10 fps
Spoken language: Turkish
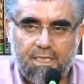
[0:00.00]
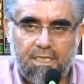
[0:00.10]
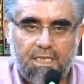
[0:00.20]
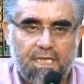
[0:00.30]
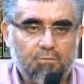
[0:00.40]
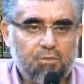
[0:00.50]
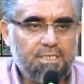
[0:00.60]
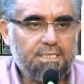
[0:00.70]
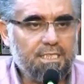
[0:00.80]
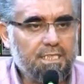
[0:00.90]
Yani bu
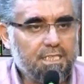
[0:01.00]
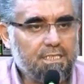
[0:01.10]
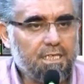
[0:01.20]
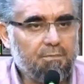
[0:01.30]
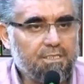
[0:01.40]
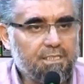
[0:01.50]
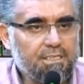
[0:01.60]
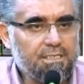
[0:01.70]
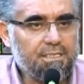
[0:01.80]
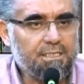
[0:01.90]
insanlara şey
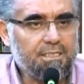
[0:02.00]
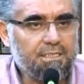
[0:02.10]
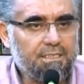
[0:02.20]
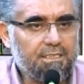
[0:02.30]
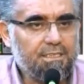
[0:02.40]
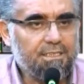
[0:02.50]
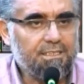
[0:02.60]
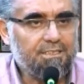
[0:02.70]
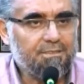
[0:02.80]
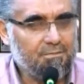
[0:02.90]
yapacaksınız ki
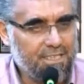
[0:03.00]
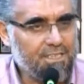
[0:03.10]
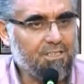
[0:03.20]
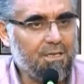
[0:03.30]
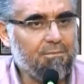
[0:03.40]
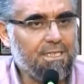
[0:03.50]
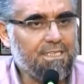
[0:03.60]
biraz kalpleri